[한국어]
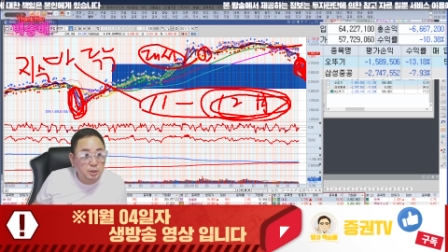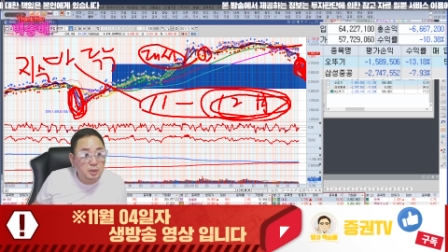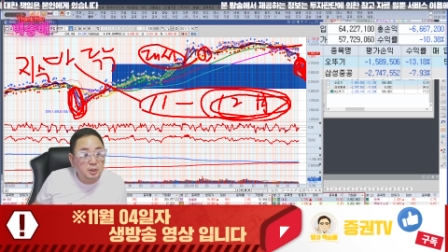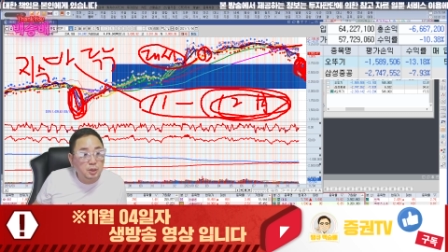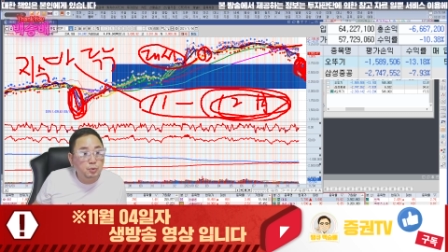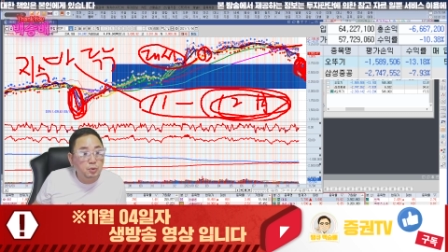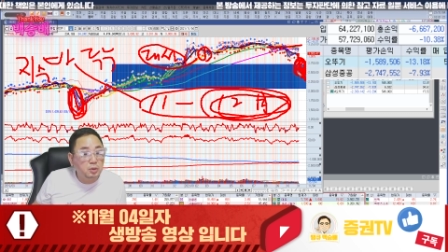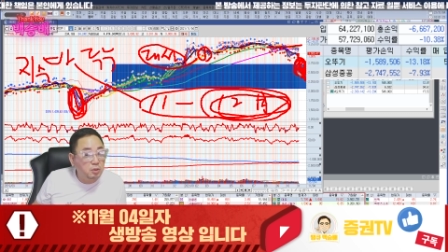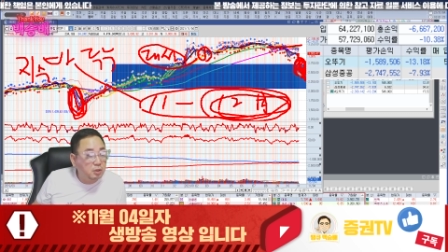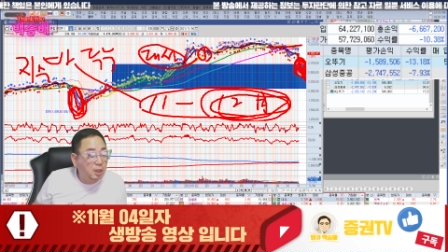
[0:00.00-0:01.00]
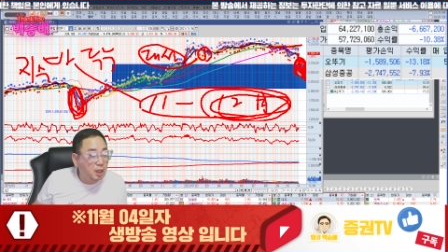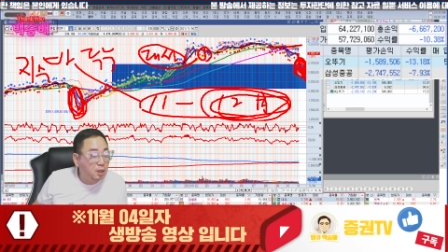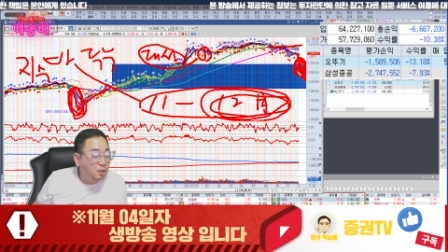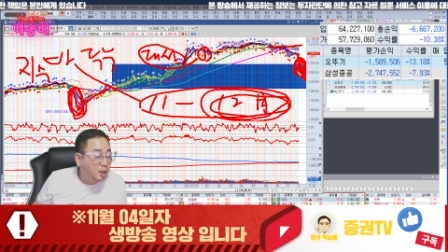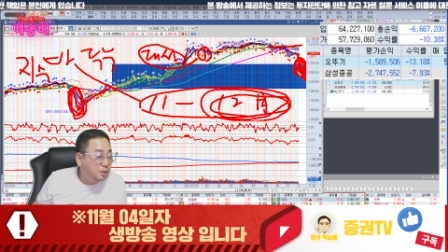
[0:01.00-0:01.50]
지수를
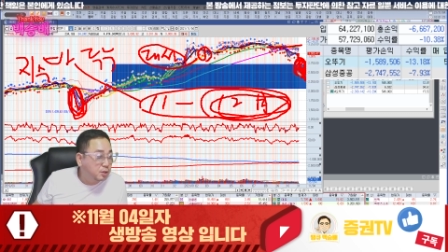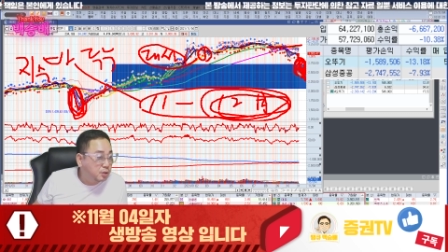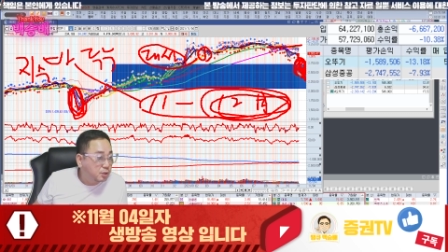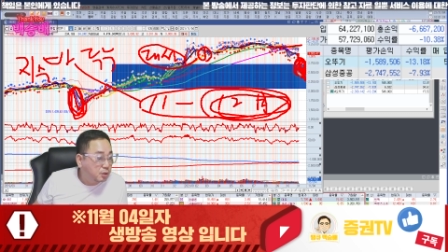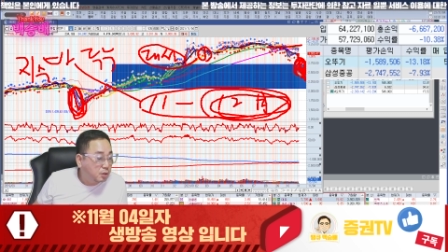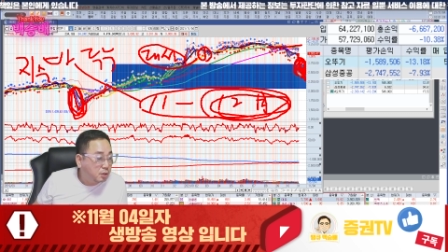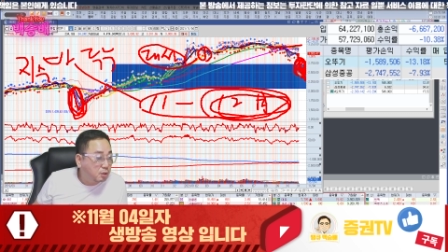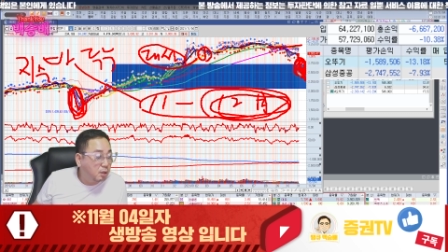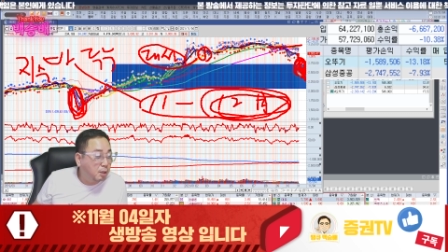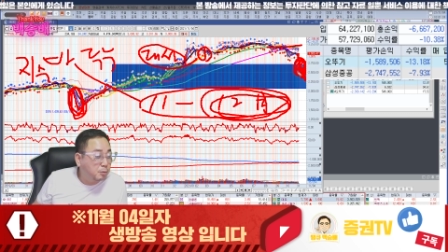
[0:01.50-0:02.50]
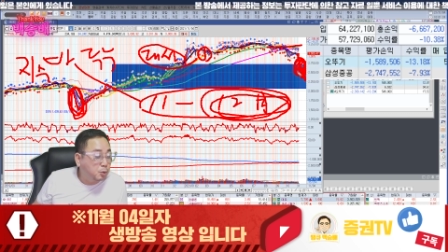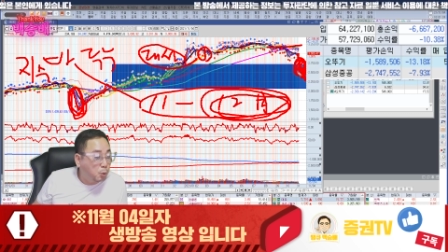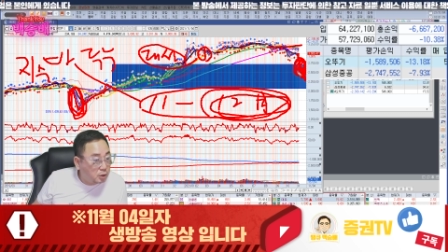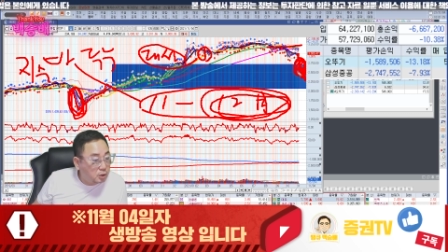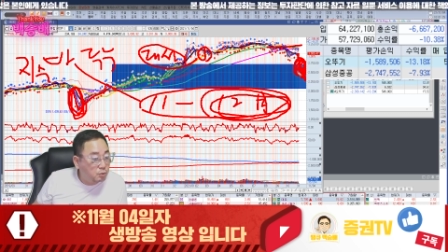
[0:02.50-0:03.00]
끌어당길 거 아니에요. 그러려면
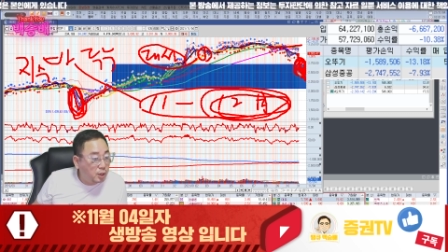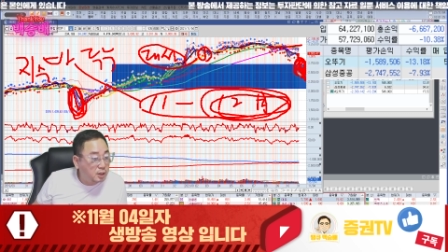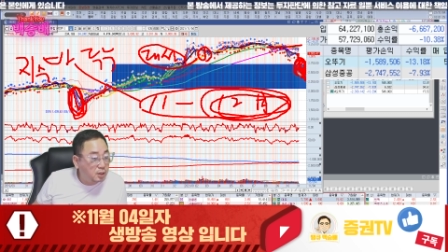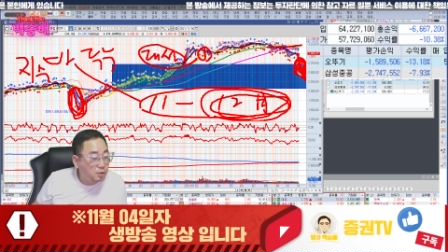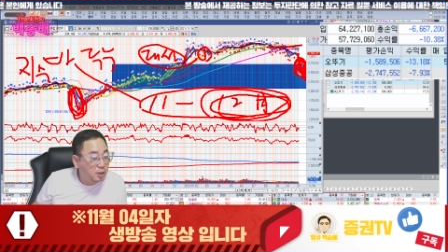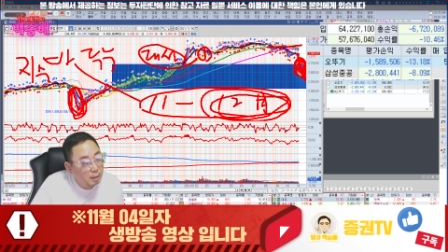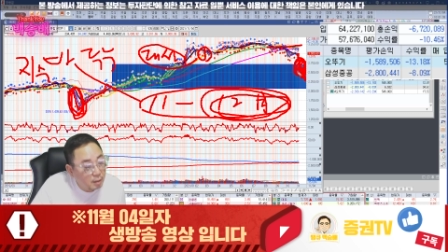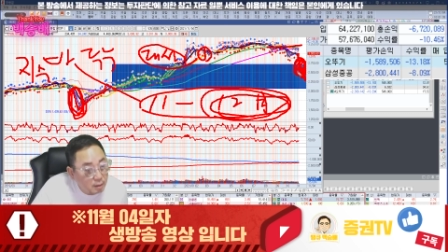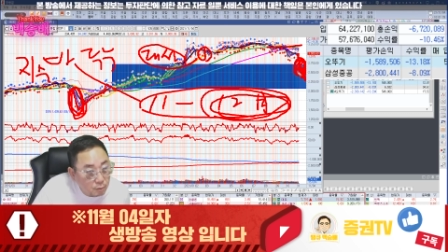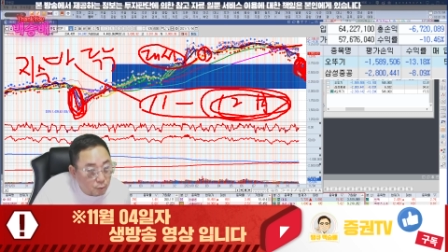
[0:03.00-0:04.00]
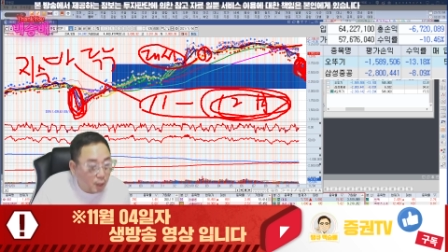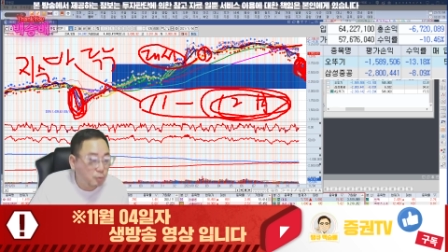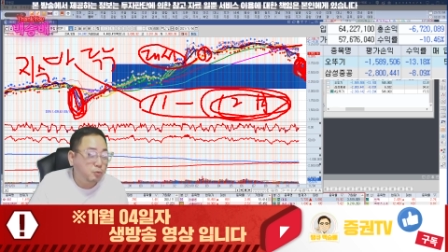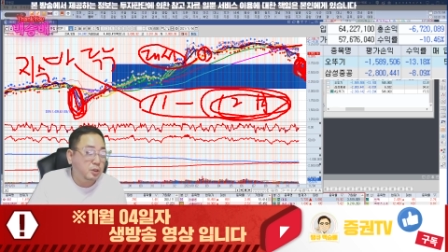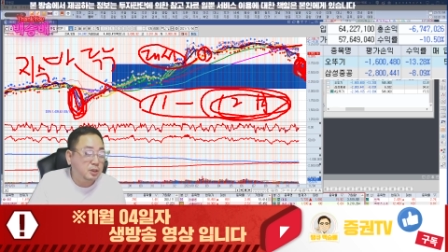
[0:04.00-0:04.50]
돈이 들어와야 될 거 아니에요. 어?
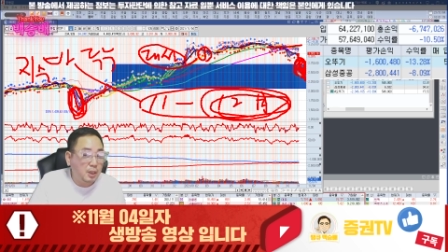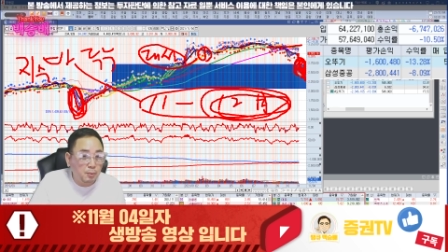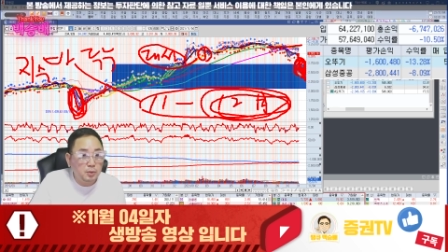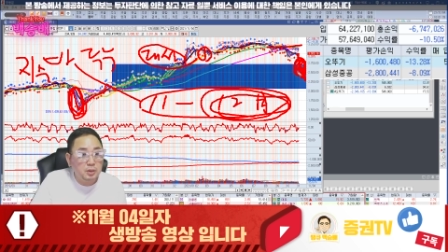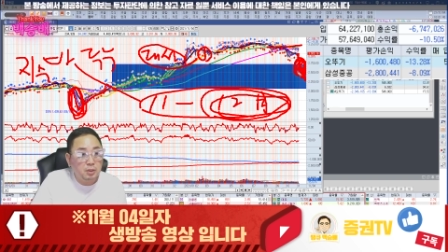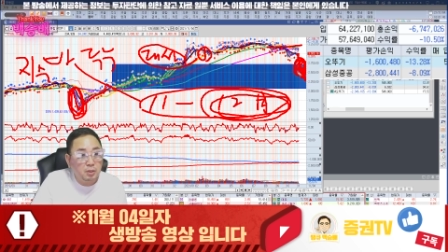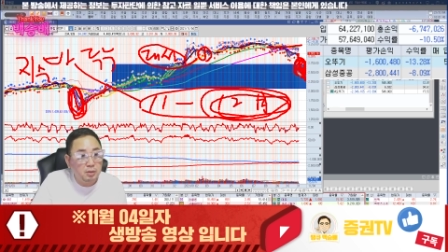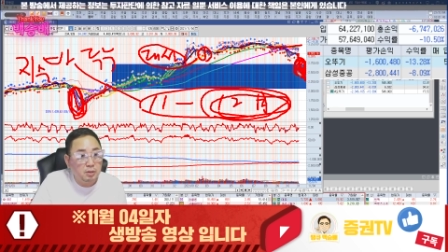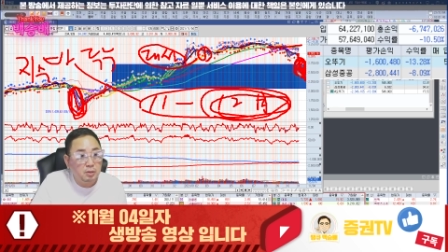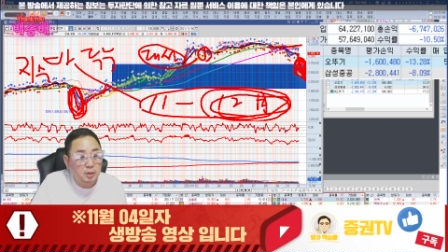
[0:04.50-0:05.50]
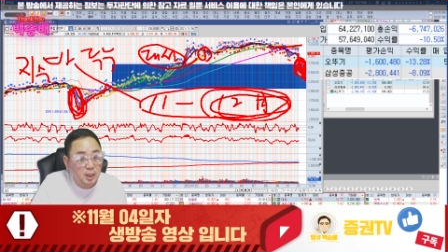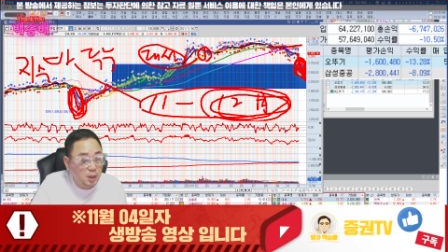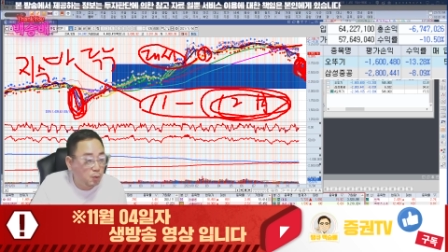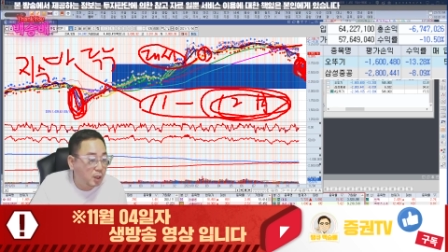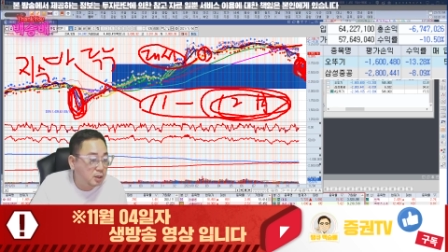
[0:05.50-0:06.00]
외국인 자본이든
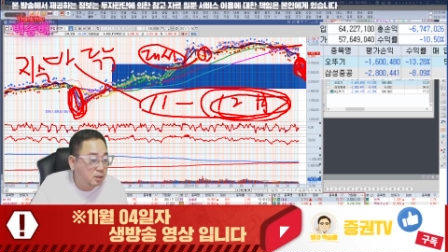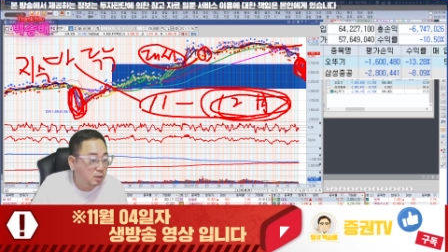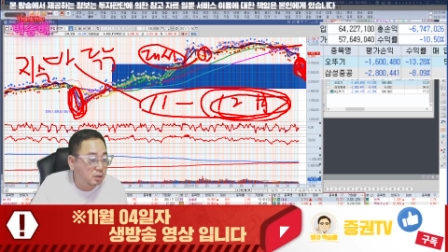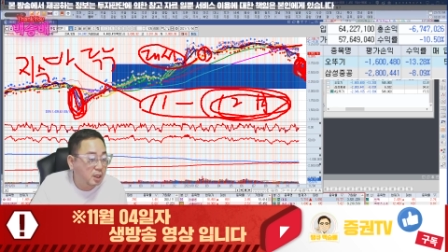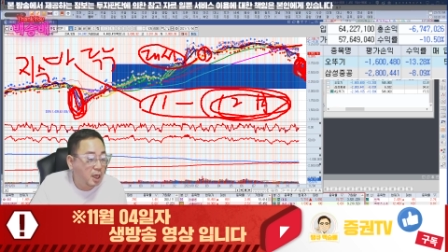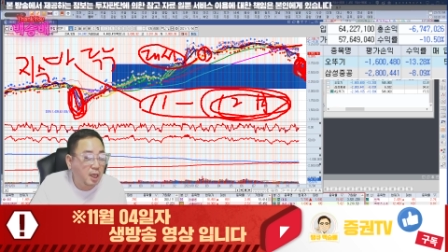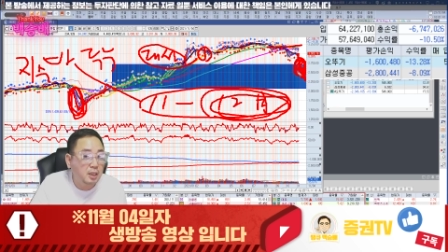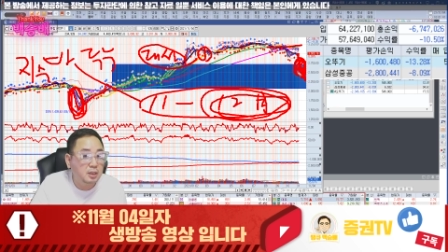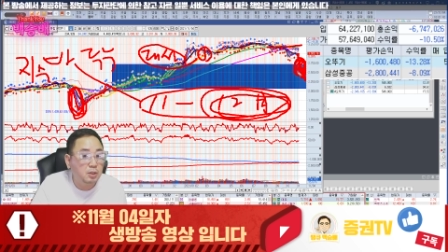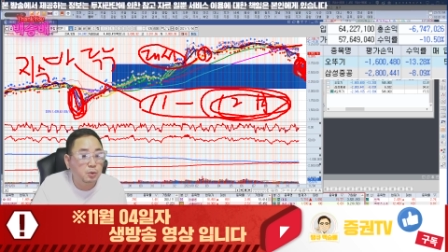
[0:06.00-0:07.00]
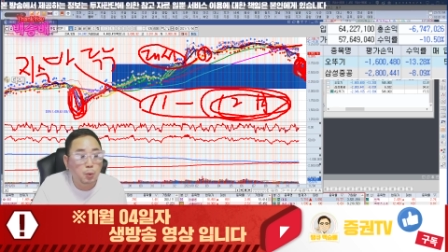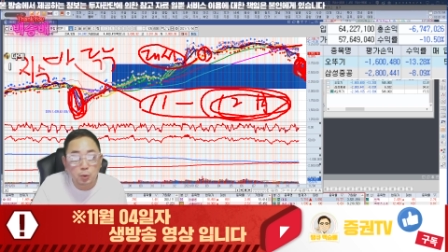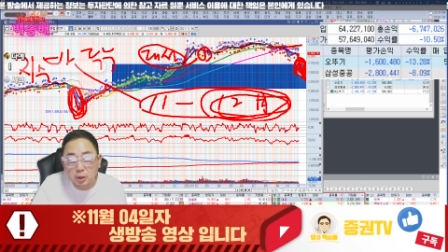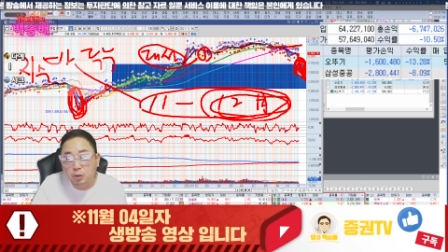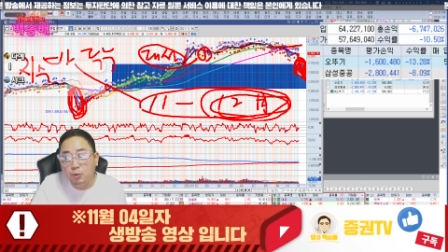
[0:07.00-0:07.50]
기관이든 개인이든
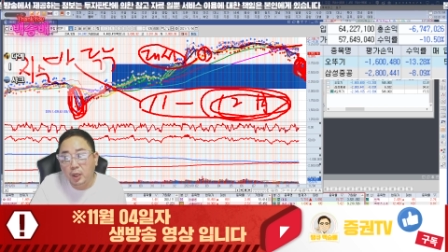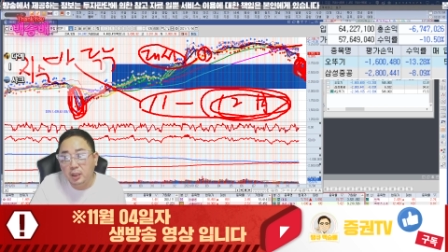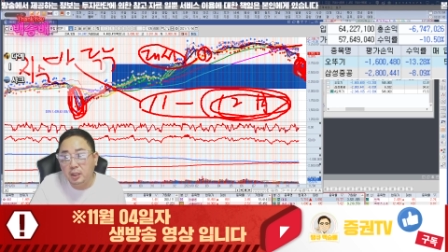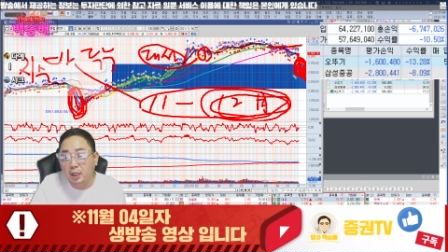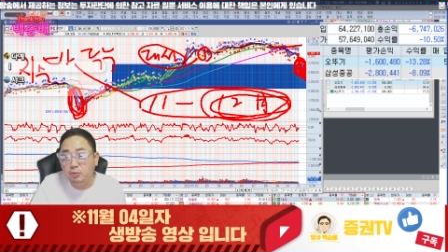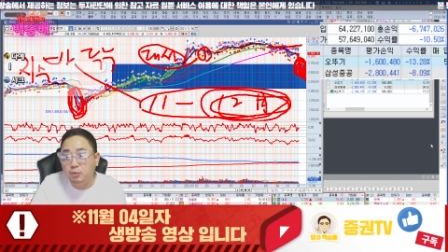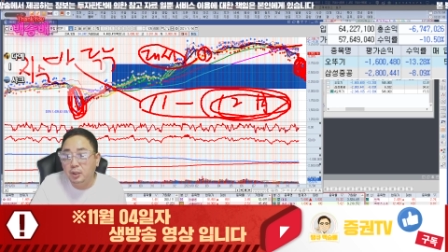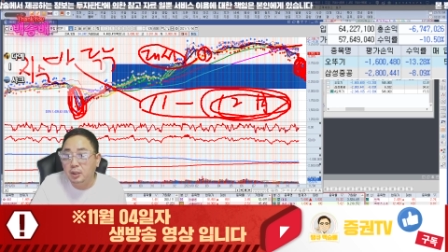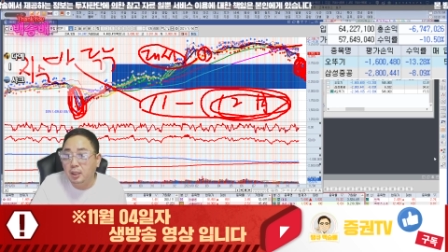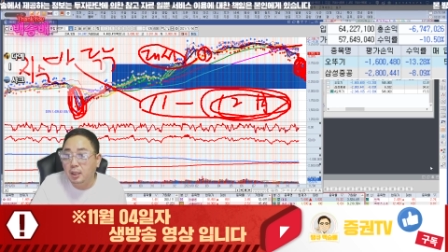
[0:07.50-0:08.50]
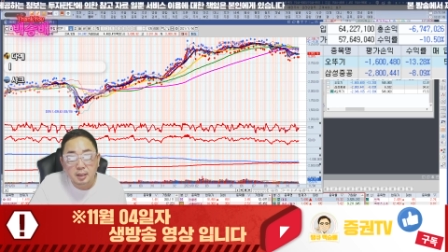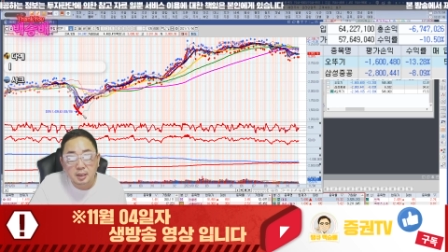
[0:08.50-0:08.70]
돈이 들어와야 돼, 안 들어와야 돼.